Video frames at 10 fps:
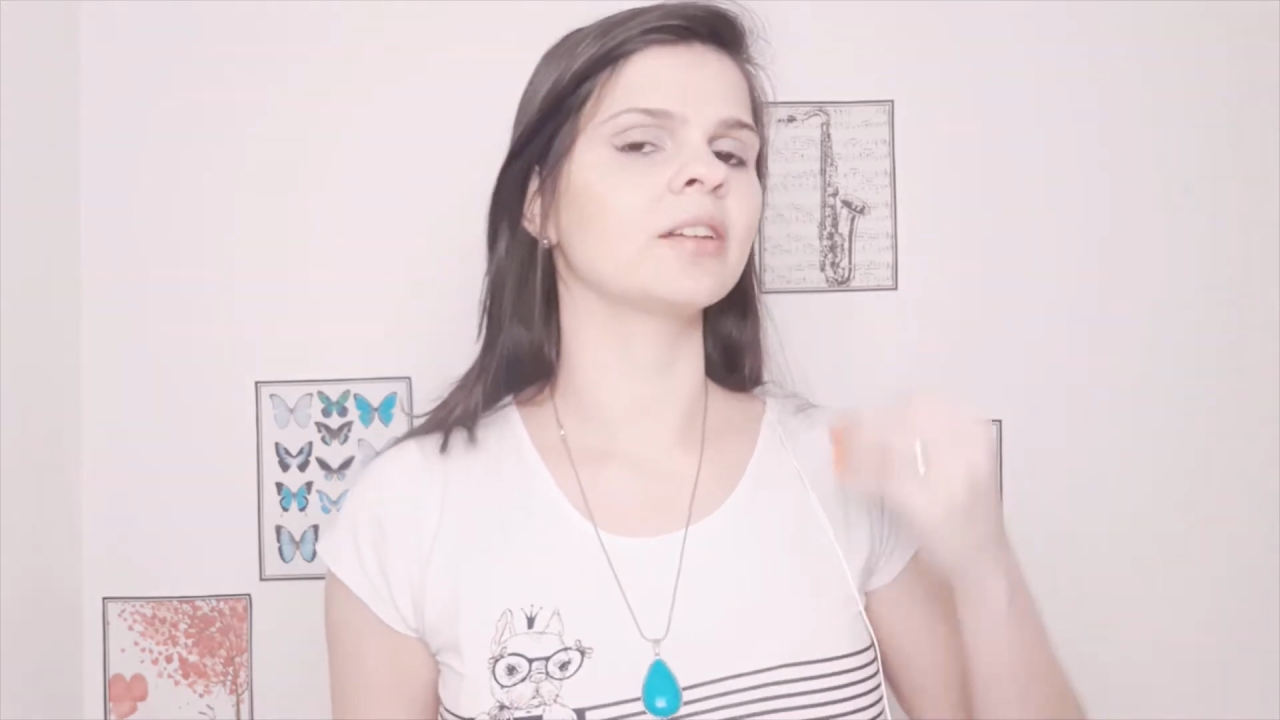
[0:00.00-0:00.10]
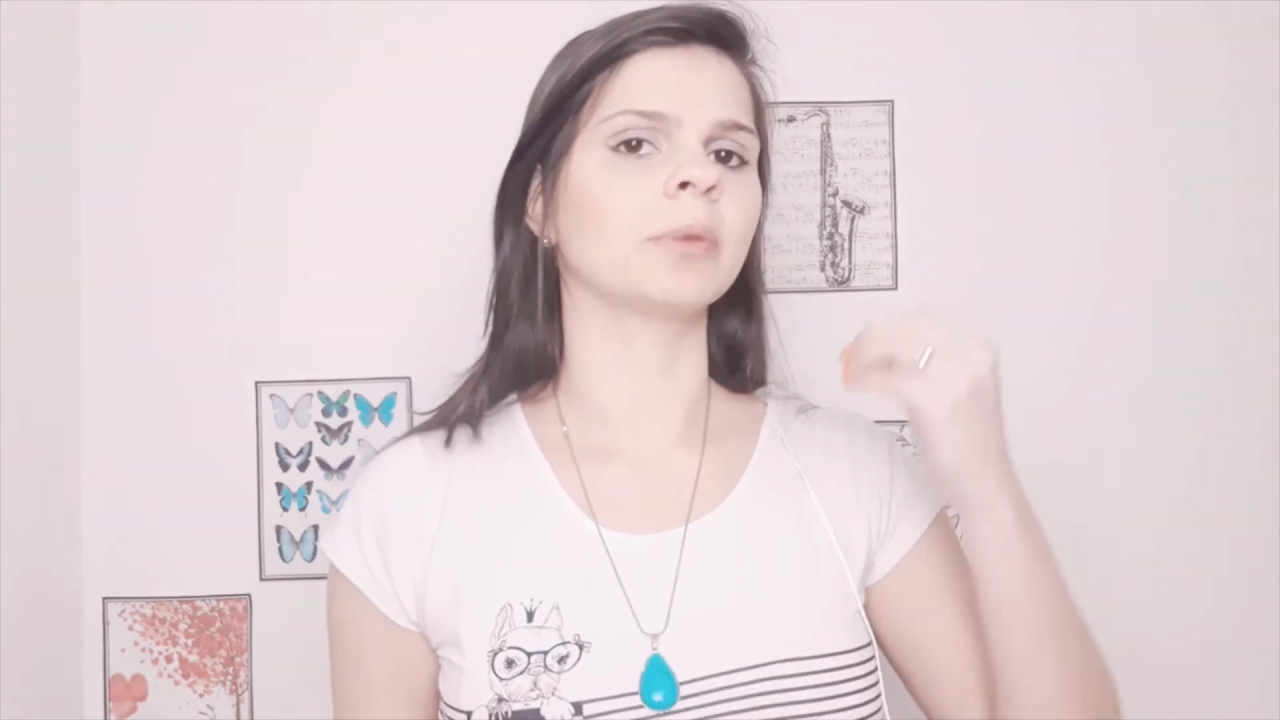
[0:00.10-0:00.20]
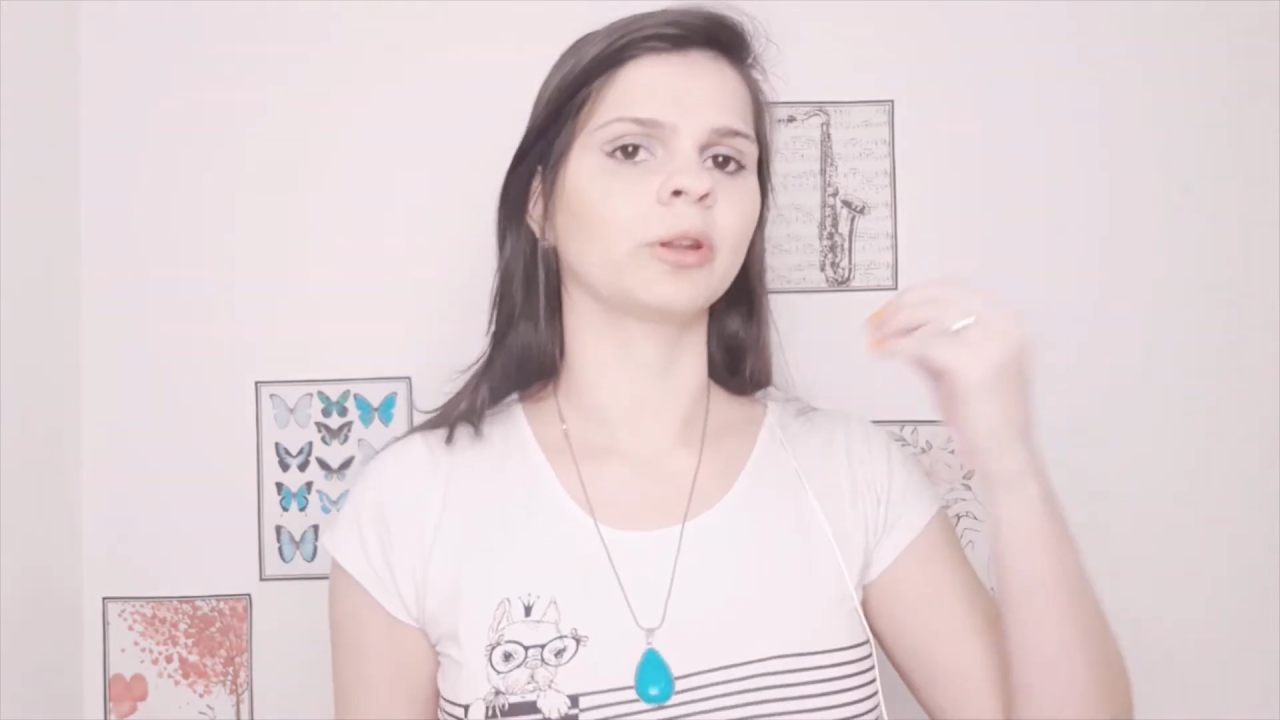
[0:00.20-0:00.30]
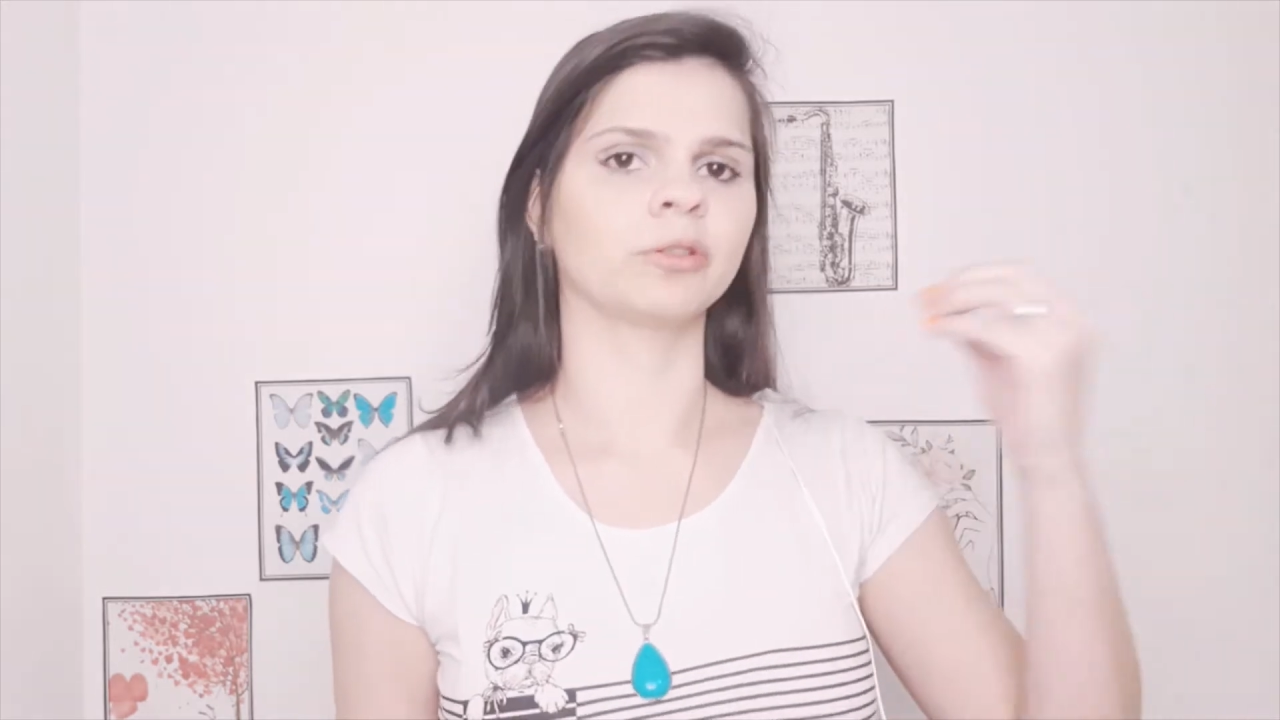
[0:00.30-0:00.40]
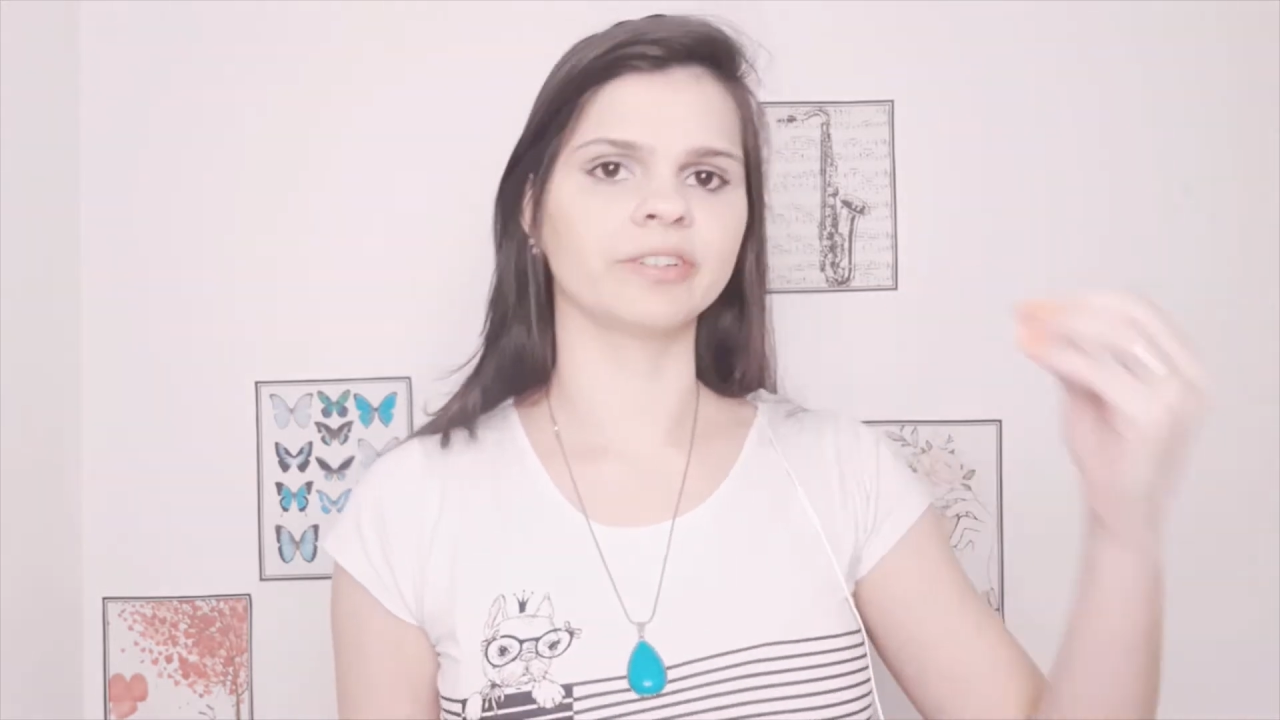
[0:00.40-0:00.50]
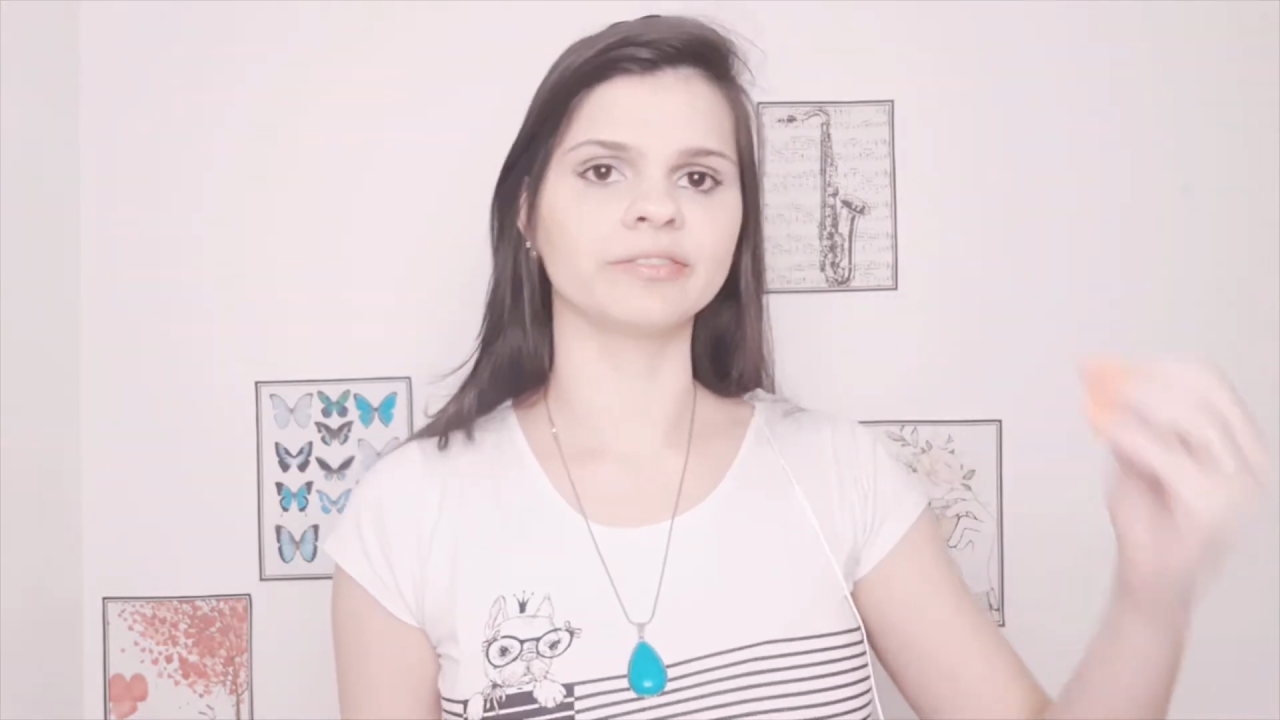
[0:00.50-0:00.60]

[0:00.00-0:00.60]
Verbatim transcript: uma nova